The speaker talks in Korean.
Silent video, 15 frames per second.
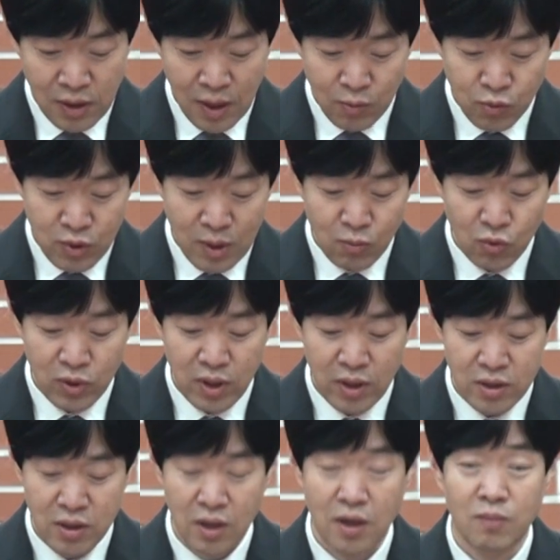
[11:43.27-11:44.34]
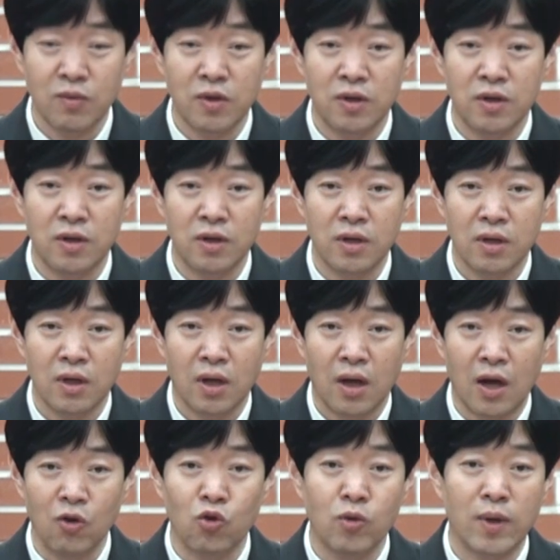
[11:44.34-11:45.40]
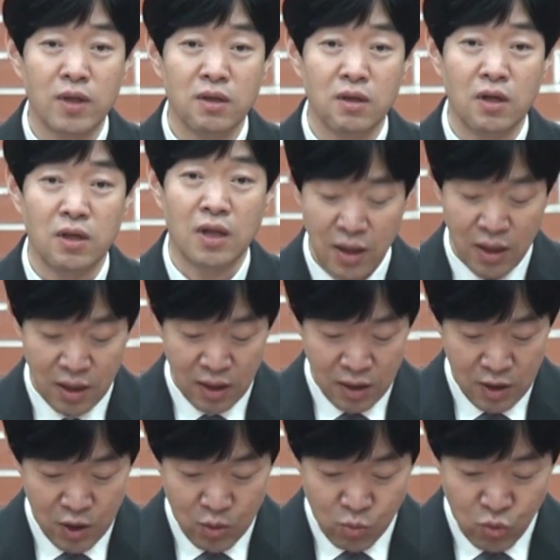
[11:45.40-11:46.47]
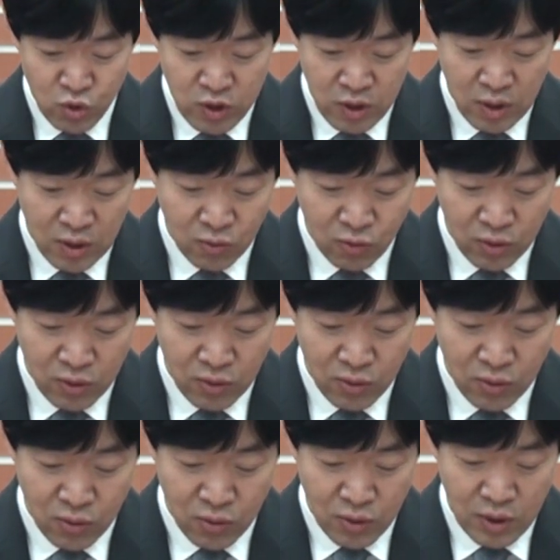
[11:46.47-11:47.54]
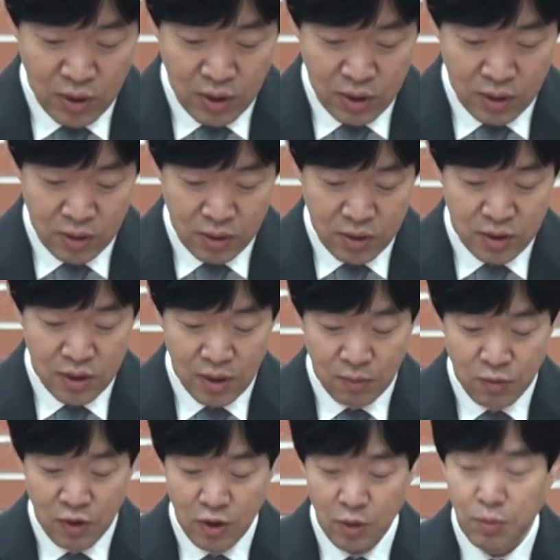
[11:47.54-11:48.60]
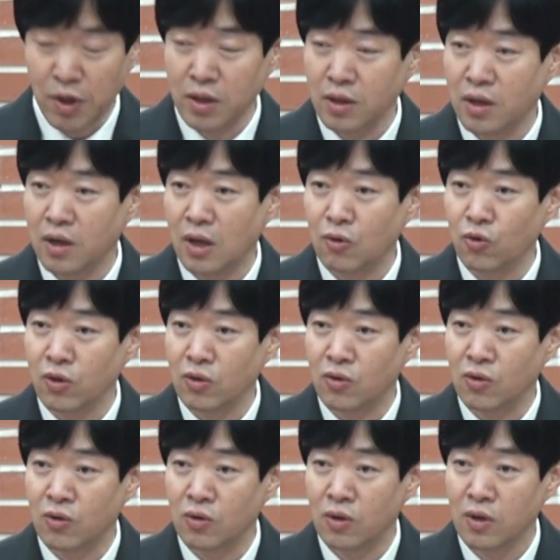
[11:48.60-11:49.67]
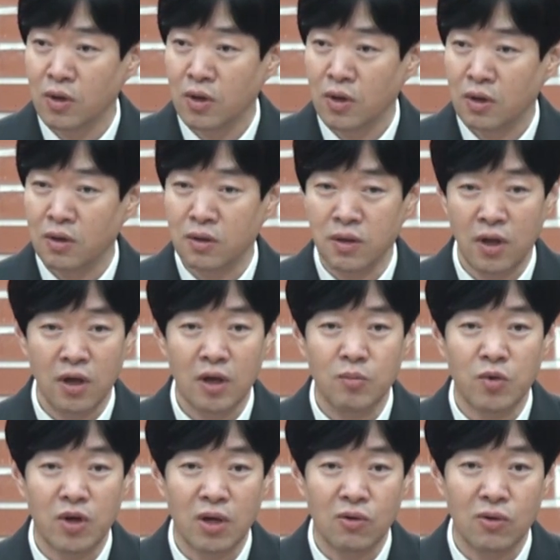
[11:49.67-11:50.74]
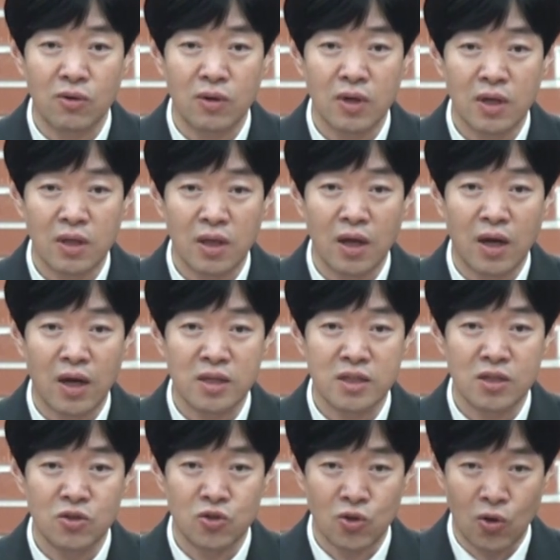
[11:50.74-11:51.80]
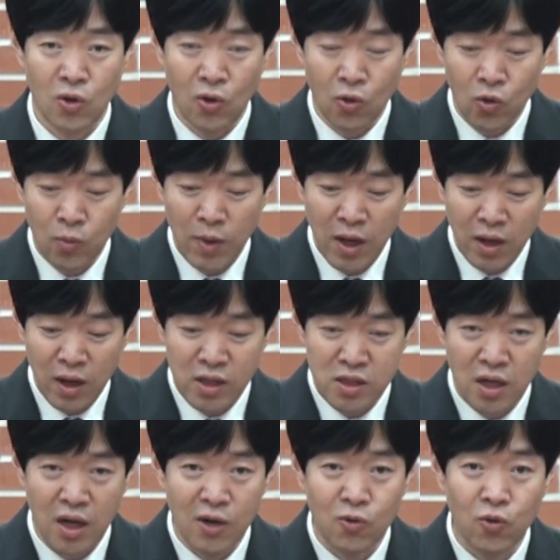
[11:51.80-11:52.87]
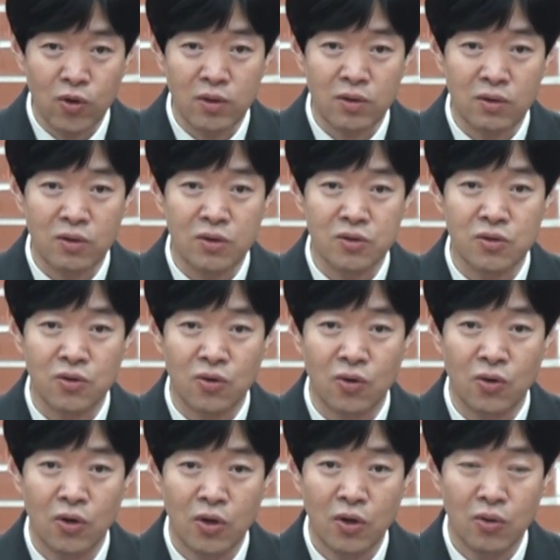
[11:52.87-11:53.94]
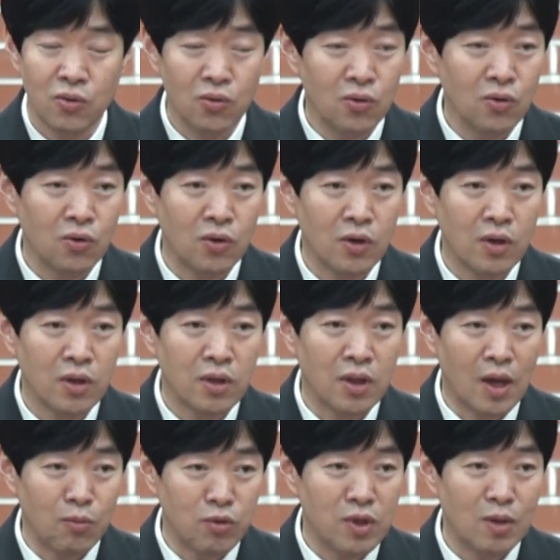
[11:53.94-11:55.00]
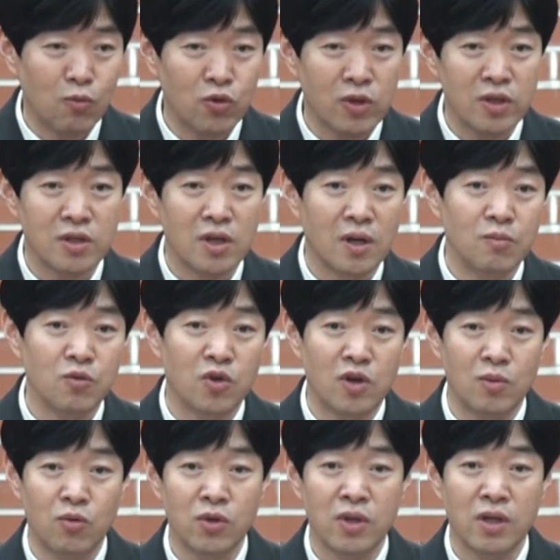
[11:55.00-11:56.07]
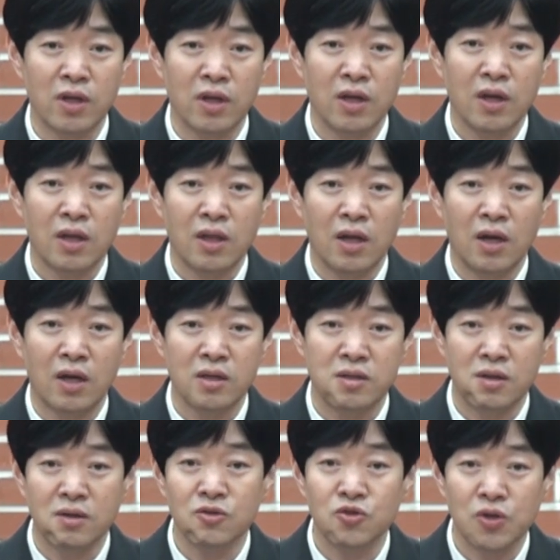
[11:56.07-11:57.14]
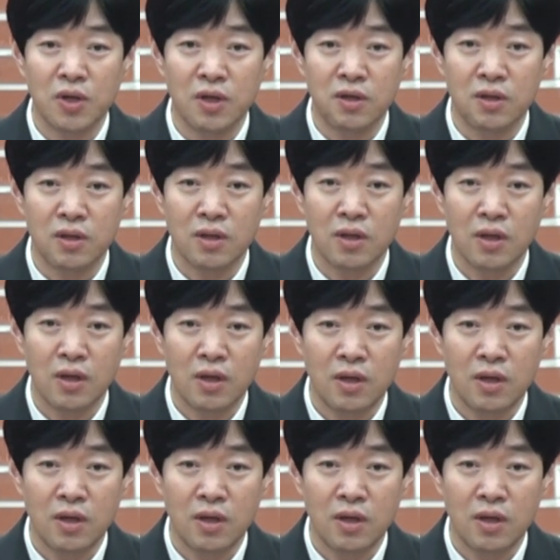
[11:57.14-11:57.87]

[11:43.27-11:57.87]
나보다 못한 사람들을 알고 봤더니 내가 무시하고 있고 그 사람들을 판단하고 있고 내가 뭐라고 내 가진 조금 한 가지 알고 있는 것으로 또 나보다 못한 사람들을 볼 때 내가 정죄하는,